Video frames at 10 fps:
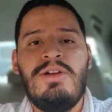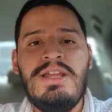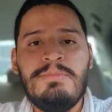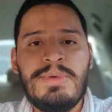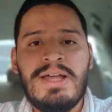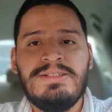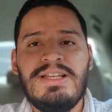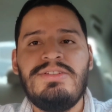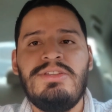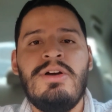Olimpia
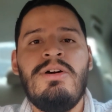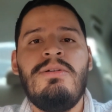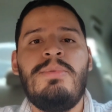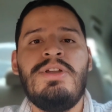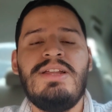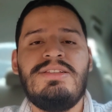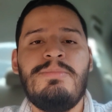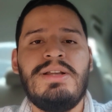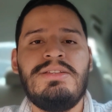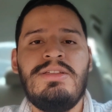decidió poner este
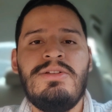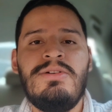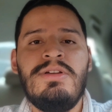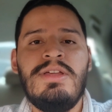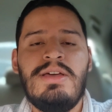partido